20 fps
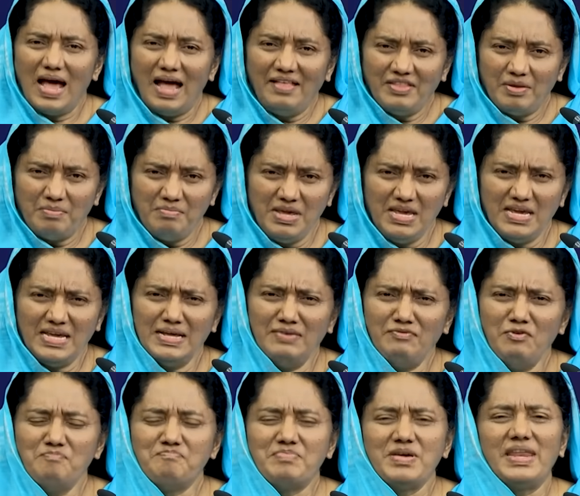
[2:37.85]
அந்த
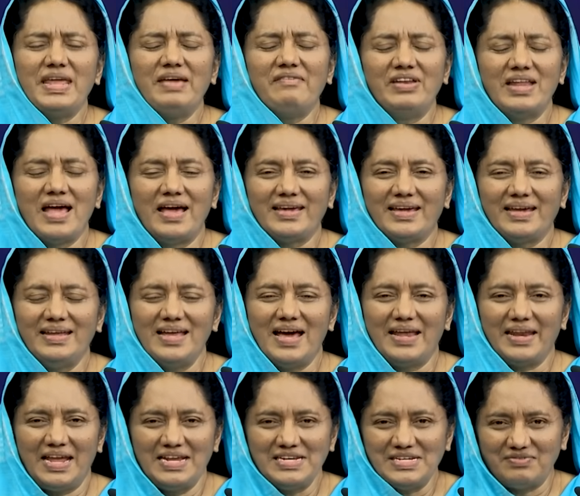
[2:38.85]
மிகவும்
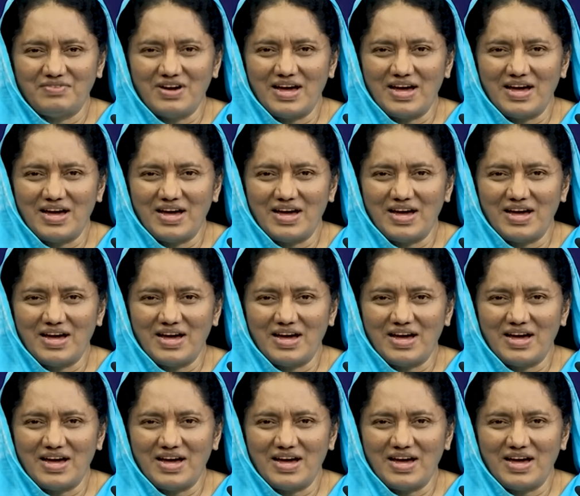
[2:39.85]
பெரியவனாக்கினார் என்ற